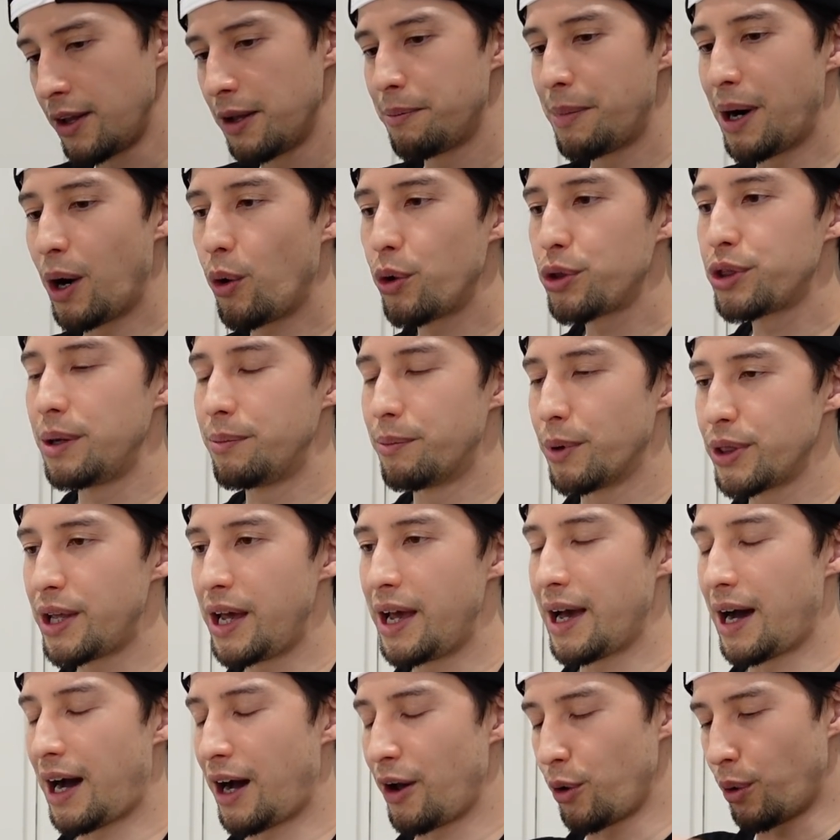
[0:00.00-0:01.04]
まあ、本人も
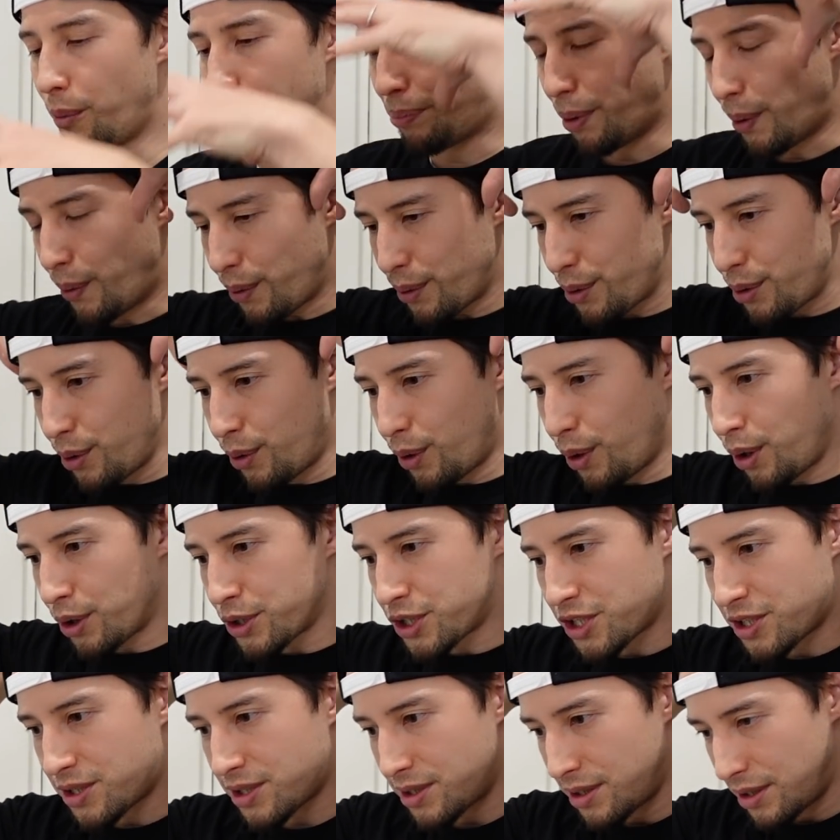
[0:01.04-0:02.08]
ねあのボールを
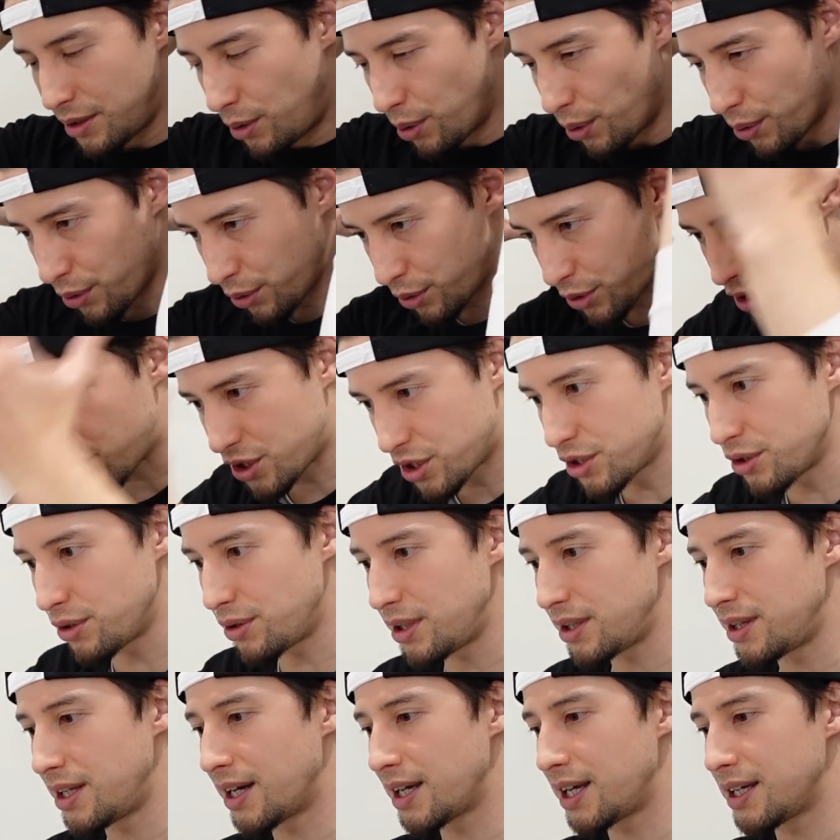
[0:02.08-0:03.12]
ゴールの支
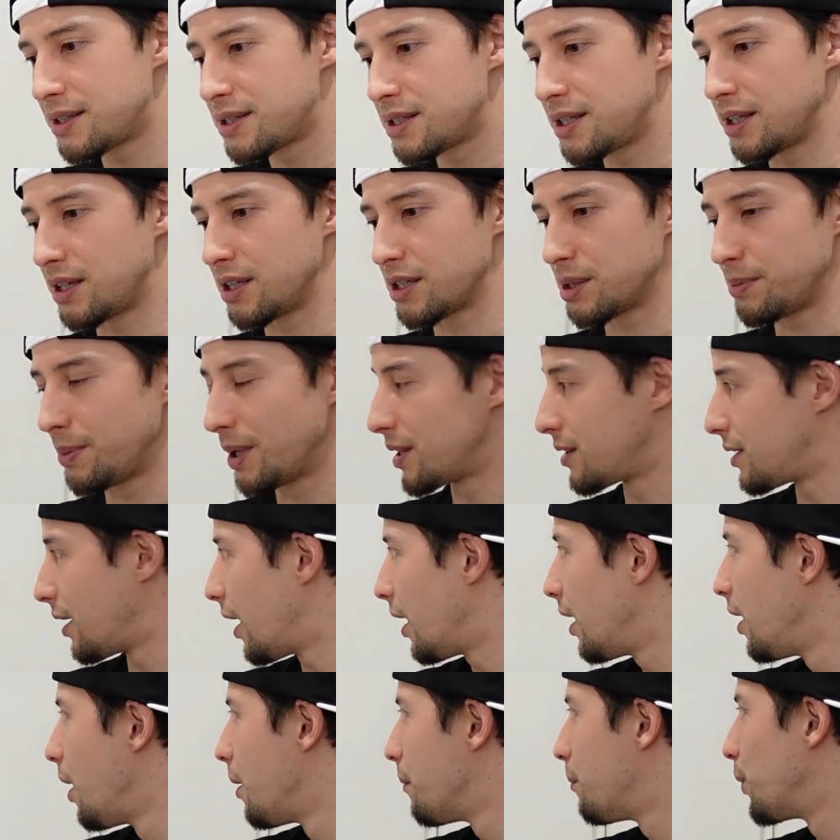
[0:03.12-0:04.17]
柱に投げつけてしまっ
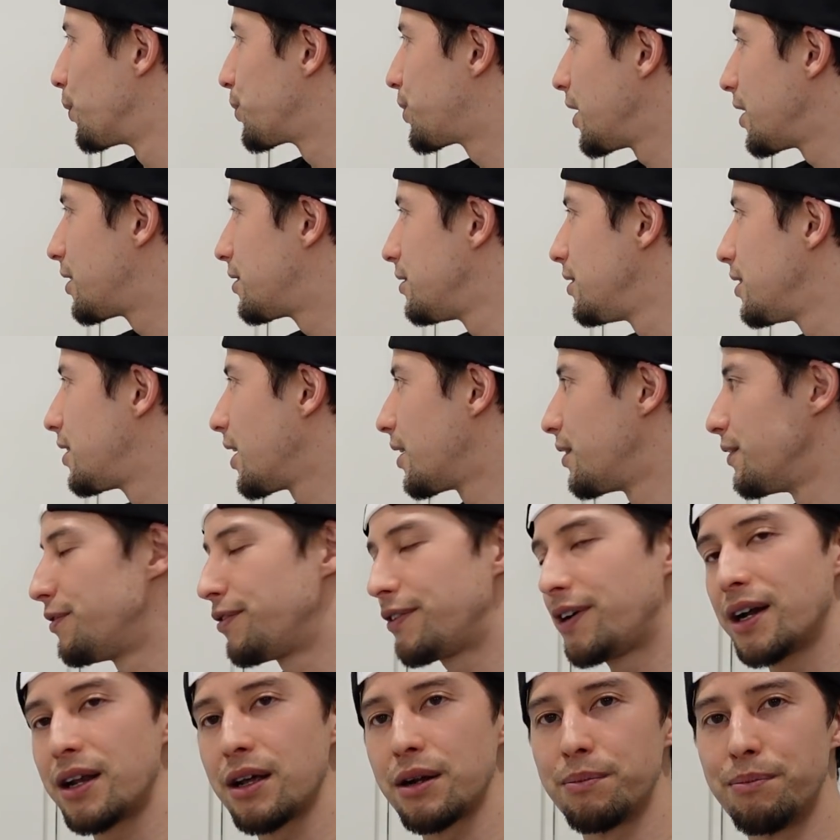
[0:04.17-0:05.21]
てもうテクニカル
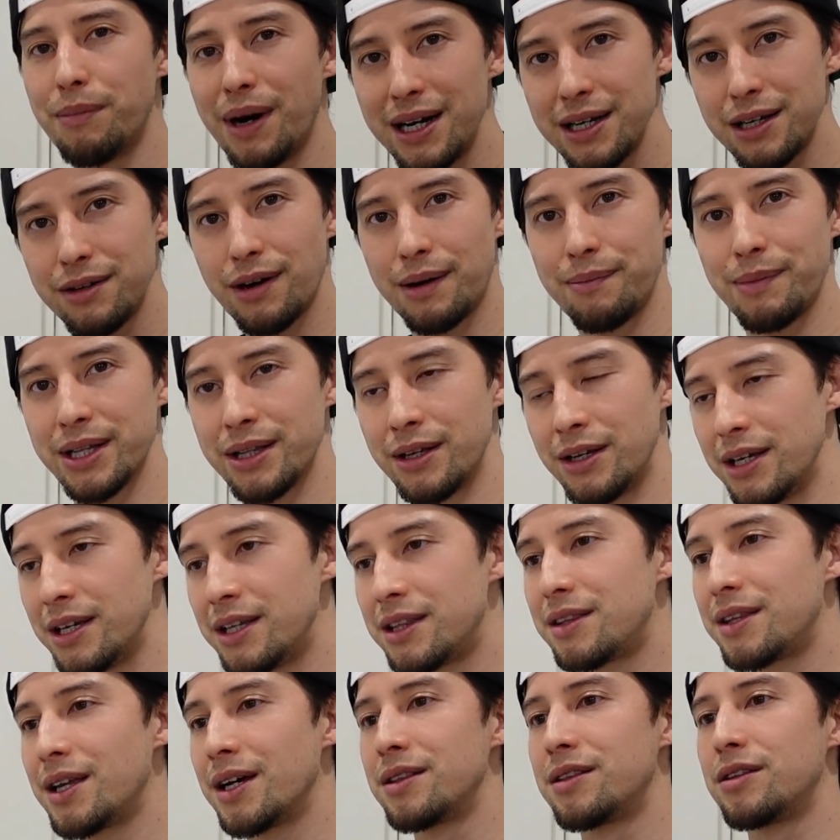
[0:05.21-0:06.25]
吹かれる間際まで
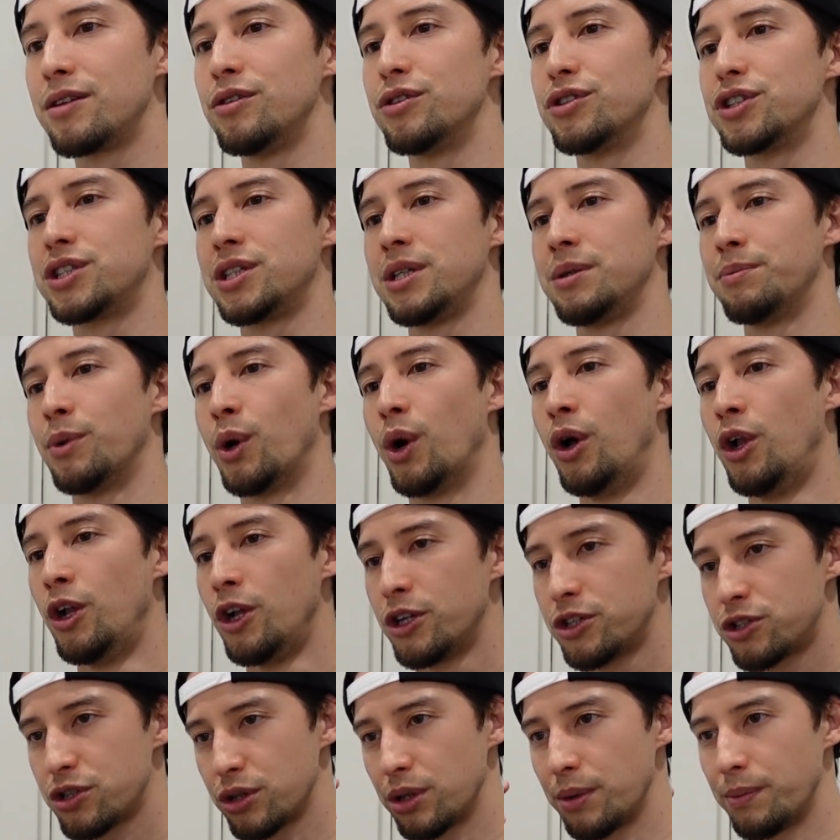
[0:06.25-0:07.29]
行ったっていうシーンも
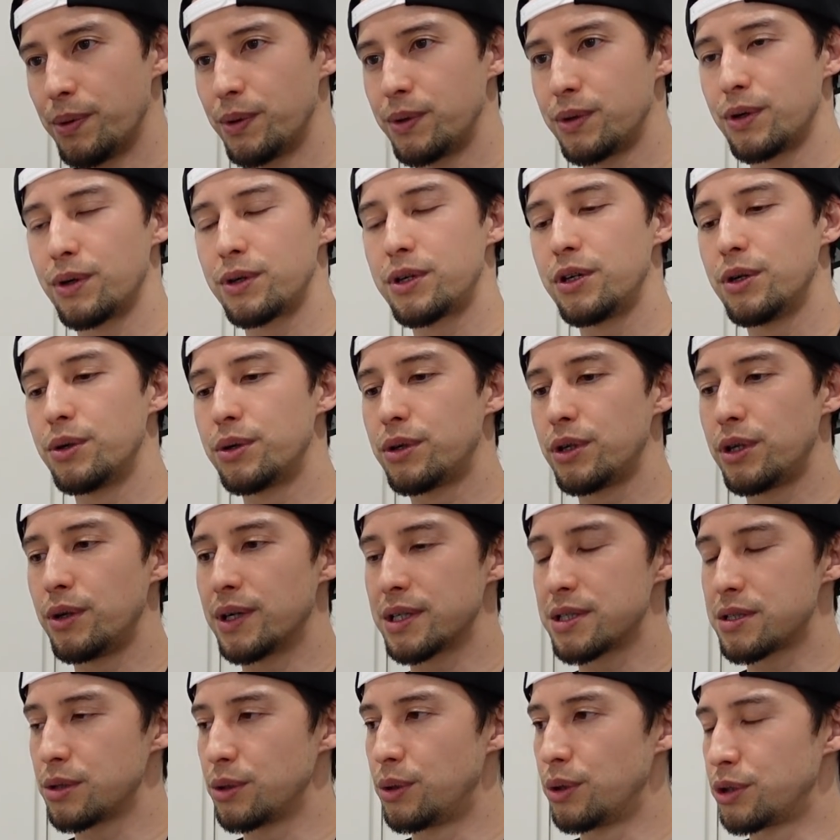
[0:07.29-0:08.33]
ちょっと僕の記憶に
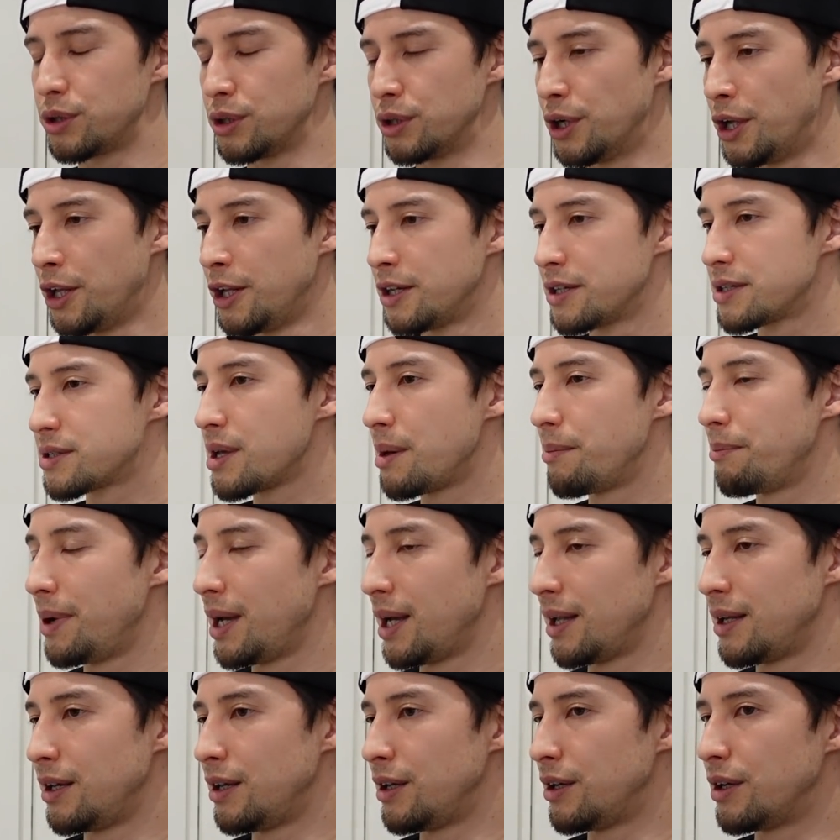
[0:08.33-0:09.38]
はすごく鮮
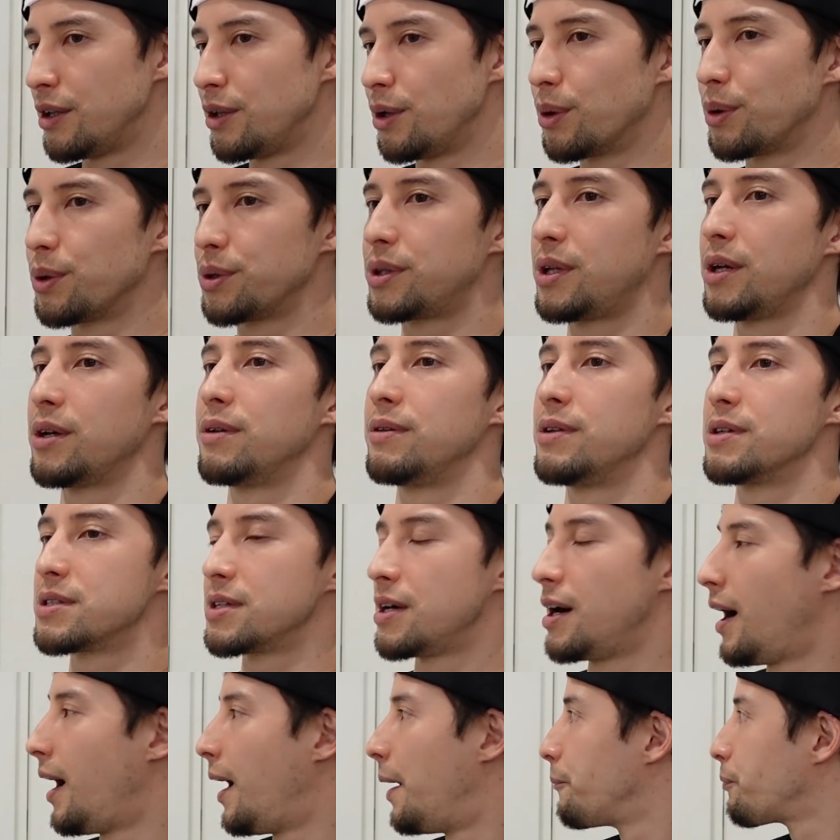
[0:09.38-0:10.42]
明に残っているんです
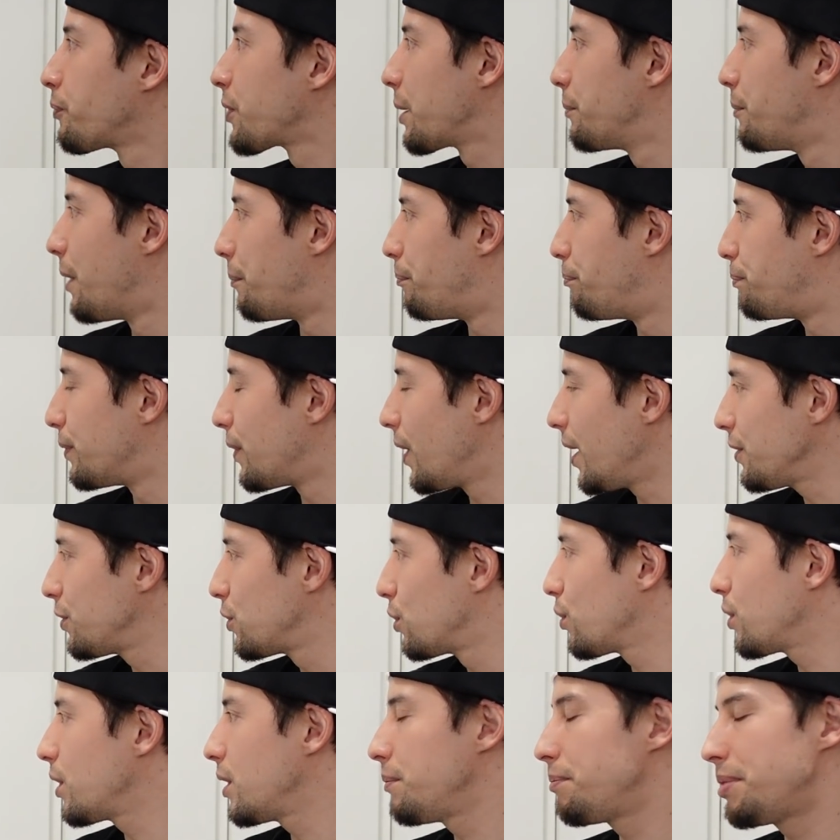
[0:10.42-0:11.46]
が、まあ、
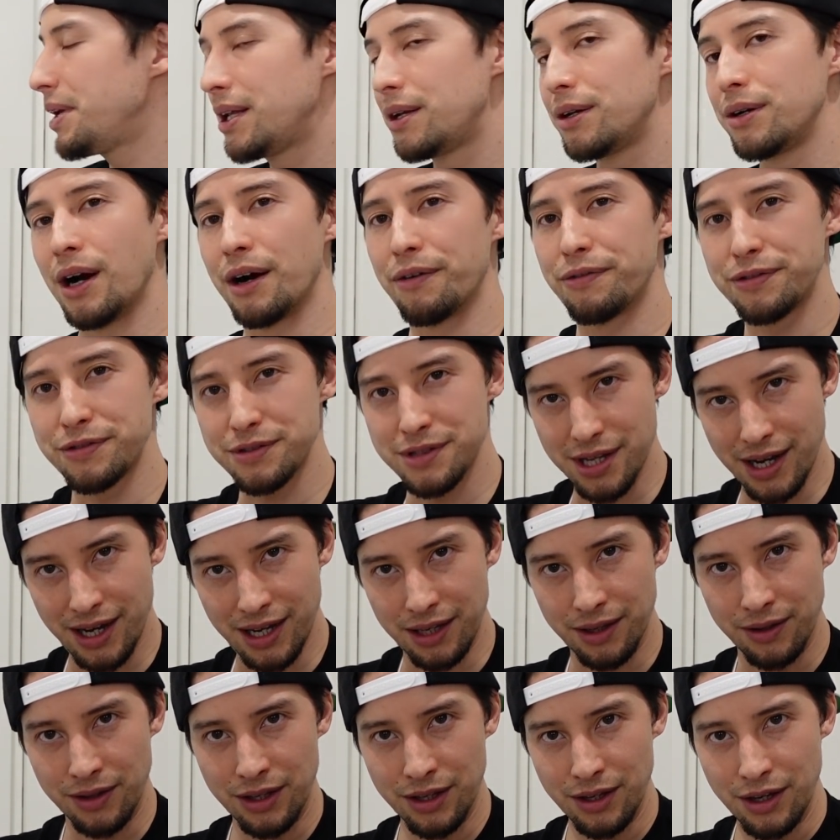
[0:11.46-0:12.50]
ブラッドリー・ビールが不在。